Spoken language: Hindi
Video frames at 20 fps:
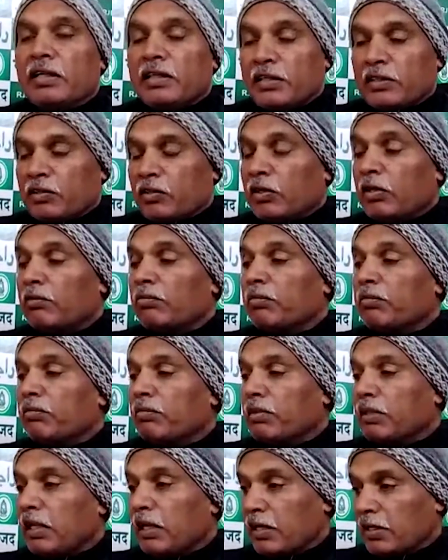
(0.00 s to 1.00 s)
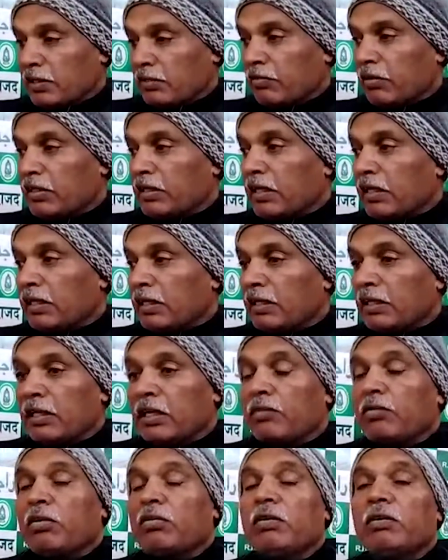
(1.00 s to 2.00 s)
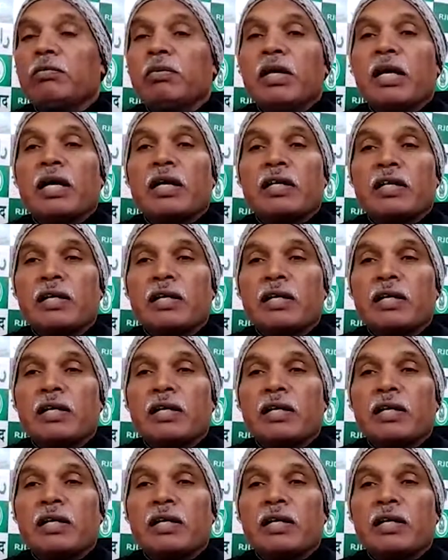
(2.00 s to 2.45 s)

क्योंकि हम ताकतवर ज़्यादा हैं अभी भी बिहार